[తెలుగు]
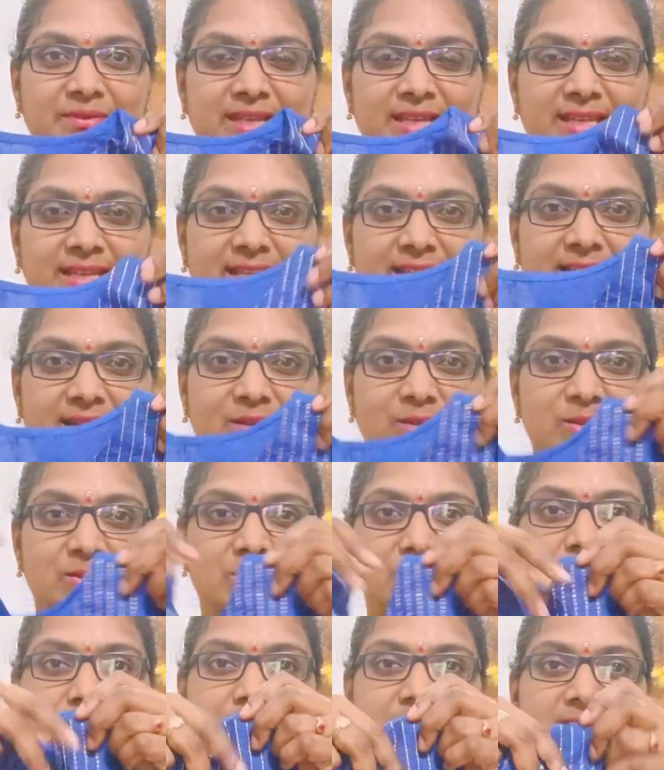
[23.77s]
ఇది ఇలా
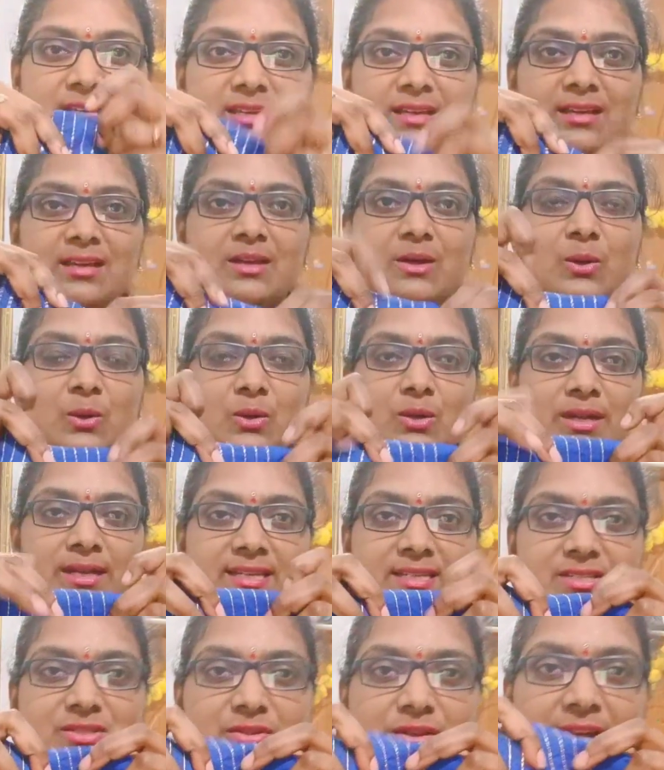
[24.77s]
వస్తుంది
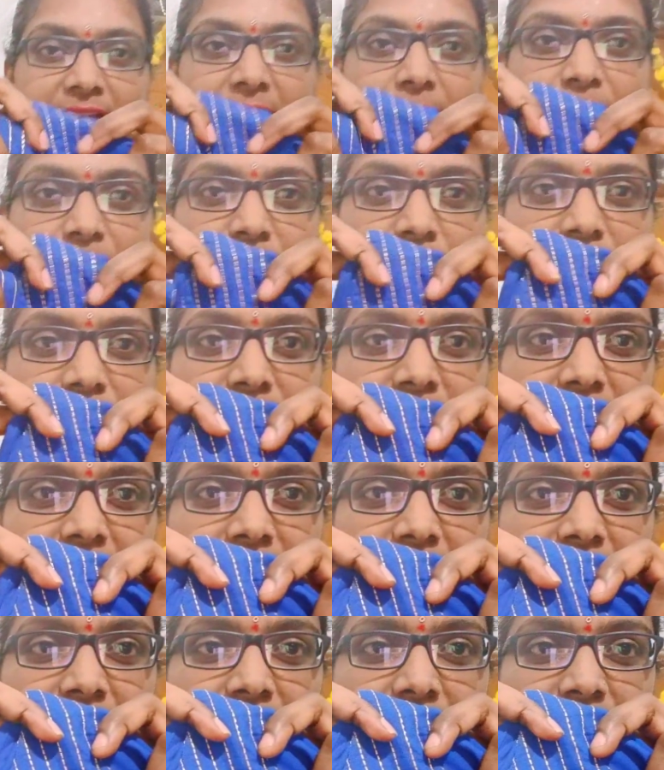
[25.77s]
గోల్డెన్ స్ట్రైప్స్
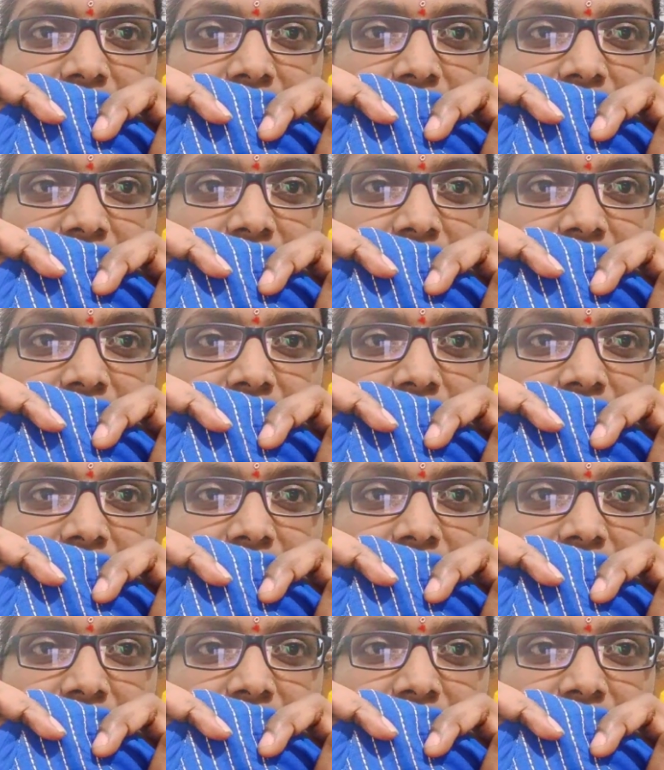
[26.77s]
వస్తాయి